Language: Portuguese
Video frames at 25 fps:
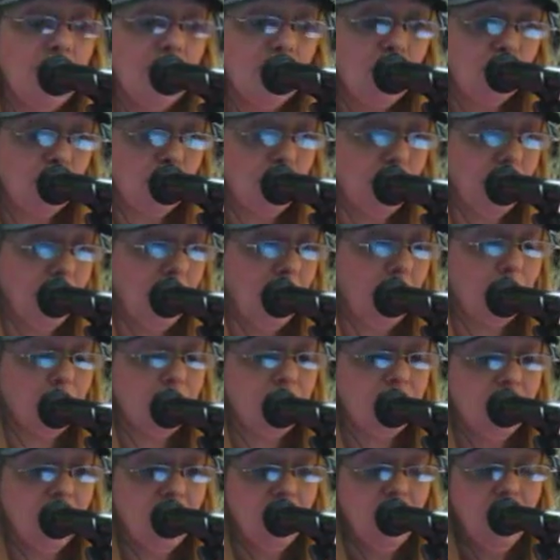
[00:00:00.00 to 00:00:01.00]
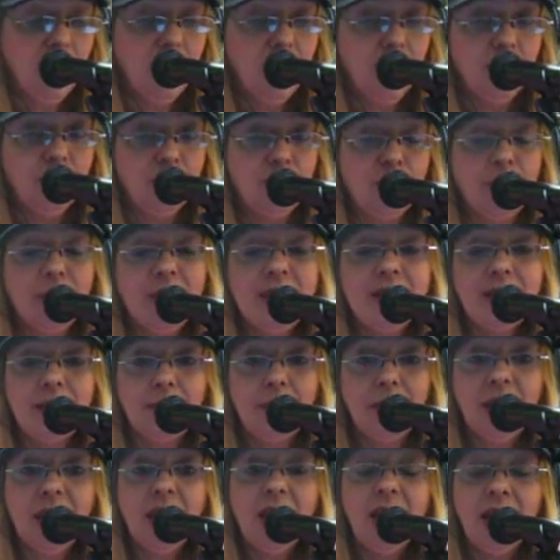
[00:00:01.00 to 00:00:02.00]
Para os judeus, chama-se
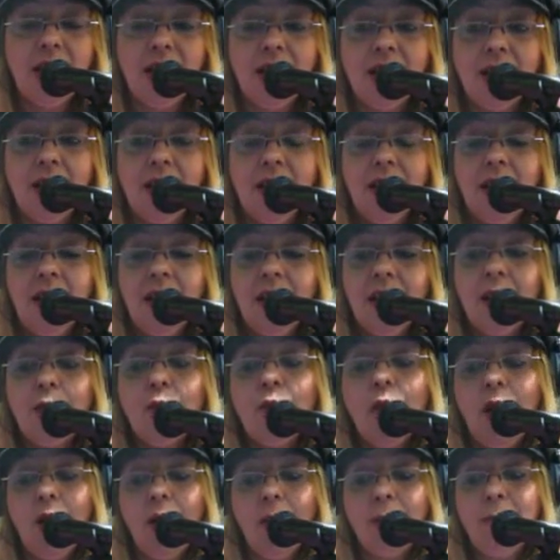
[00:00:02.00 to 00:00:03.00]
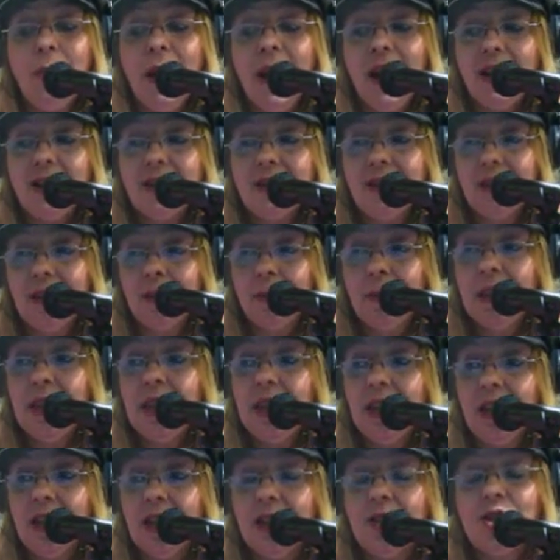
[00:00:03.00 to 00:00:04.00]
Minian e qual a base da
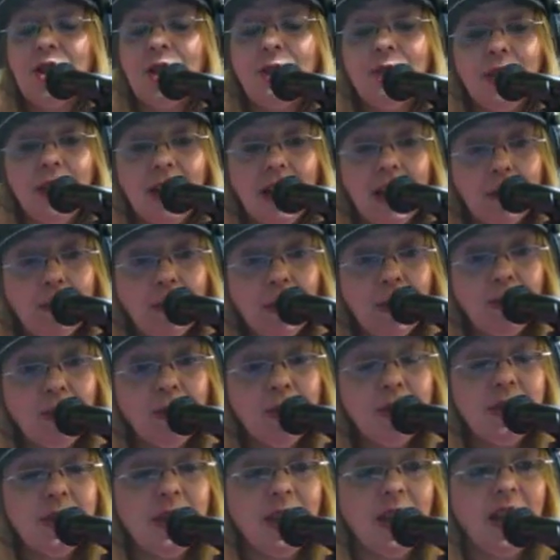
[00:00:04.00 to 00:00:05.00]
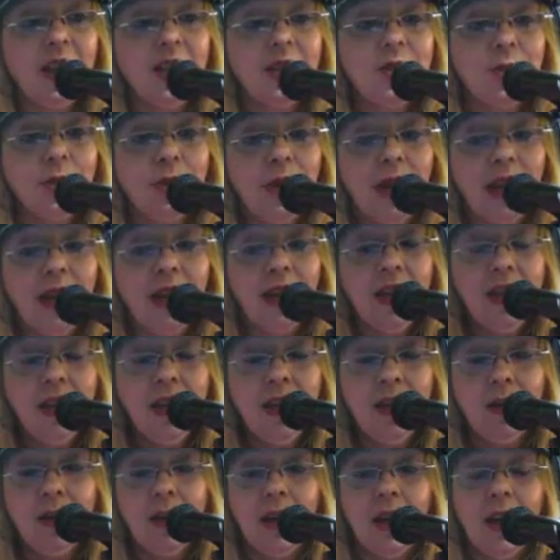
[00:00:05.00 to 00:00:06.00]
Minian? Já falei para vocês, não é?
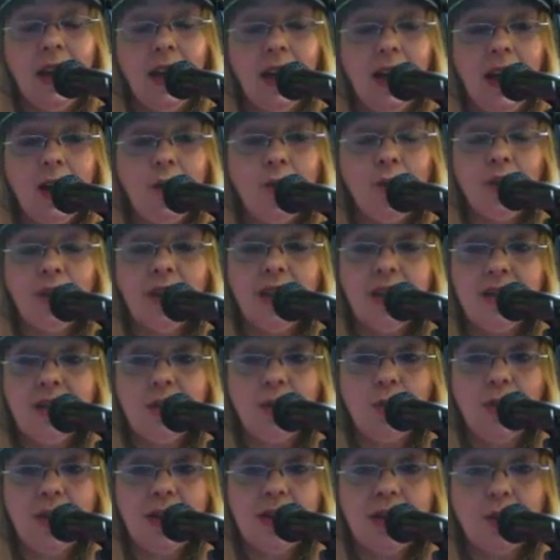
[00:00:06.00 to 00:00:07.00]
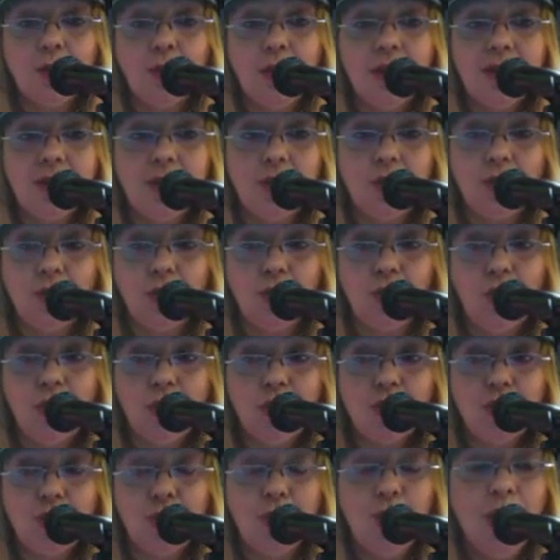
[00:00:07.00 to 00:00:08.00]
é? Aconteceu uma situação do
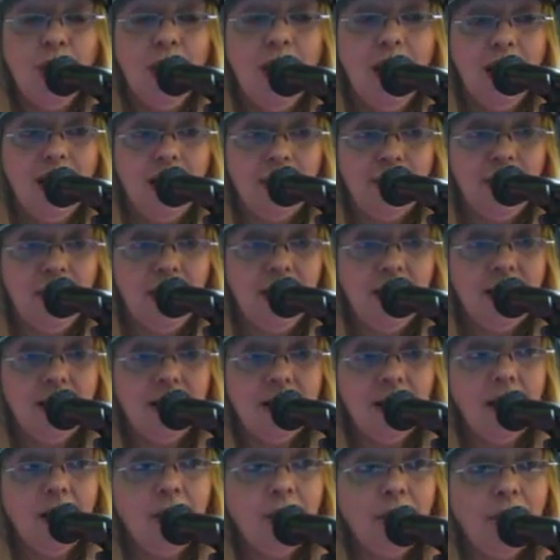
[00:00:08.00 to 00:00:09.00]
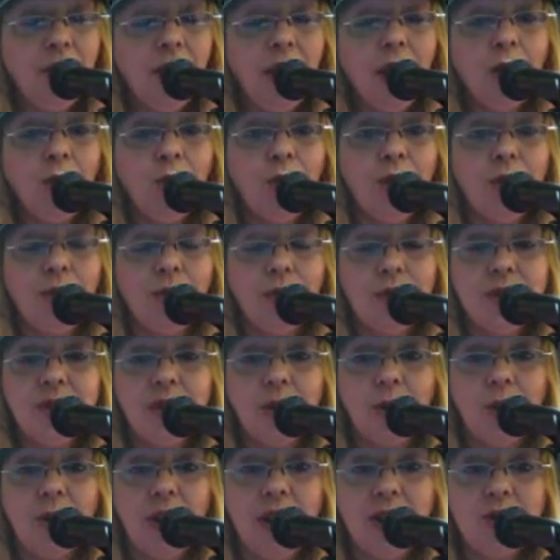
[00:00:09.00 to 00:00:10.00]
nosso Avraham Avino, que
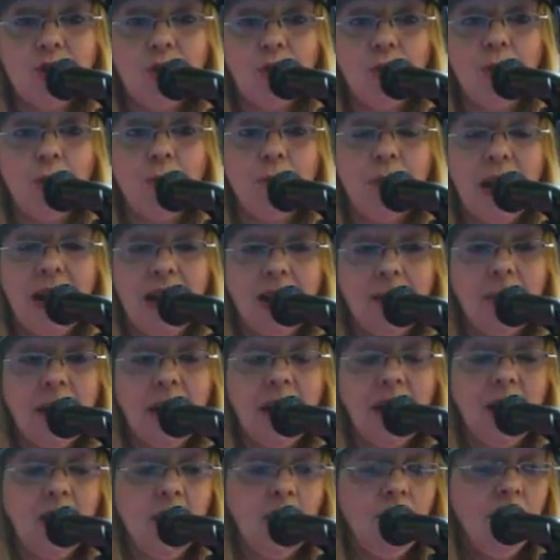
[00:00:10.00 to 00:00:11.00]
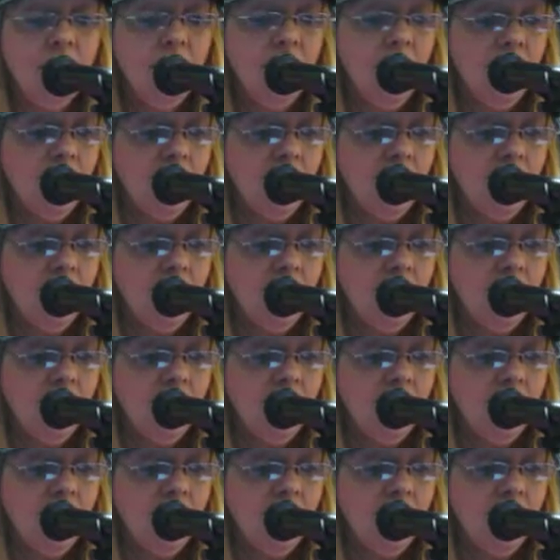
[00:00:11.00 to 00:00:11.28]
você conhece como pai Abraão,